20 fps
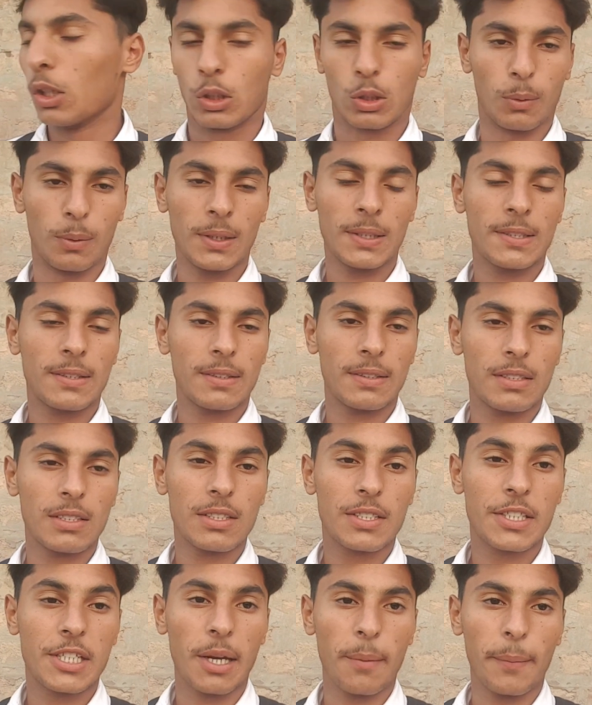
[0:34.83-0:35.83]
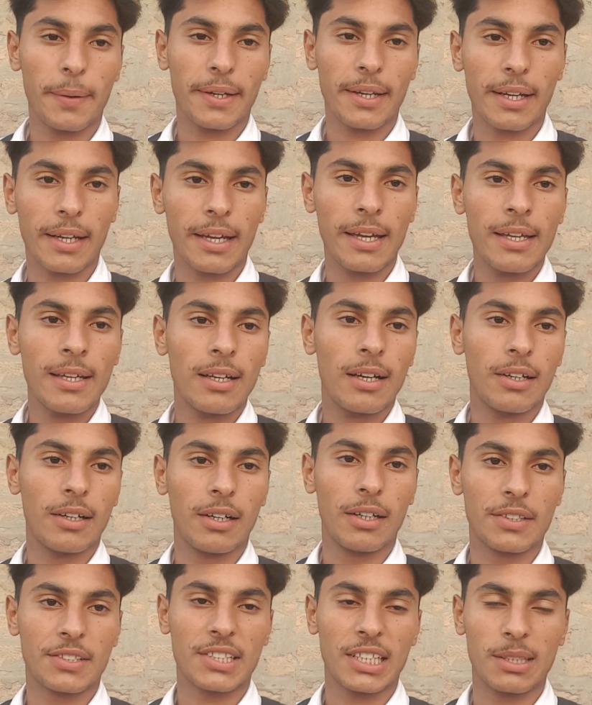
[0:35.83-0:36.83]
तो बस छः मिनट रह गए
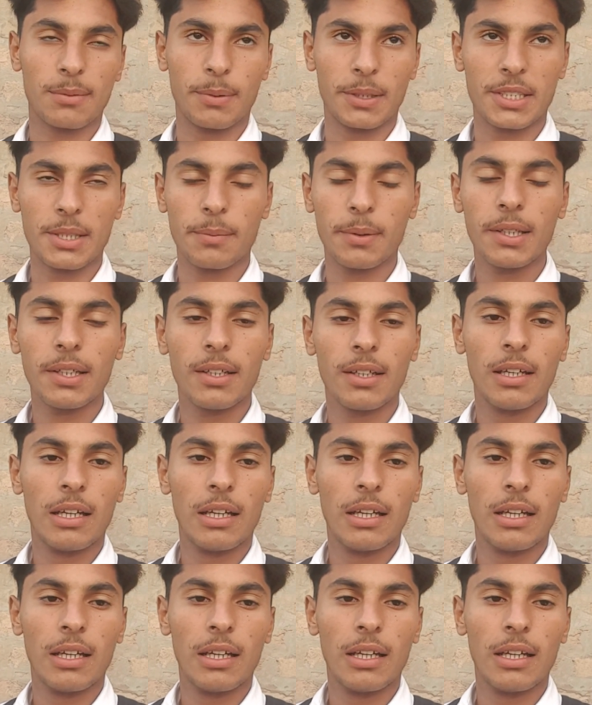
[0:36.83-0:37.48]
सात बजे में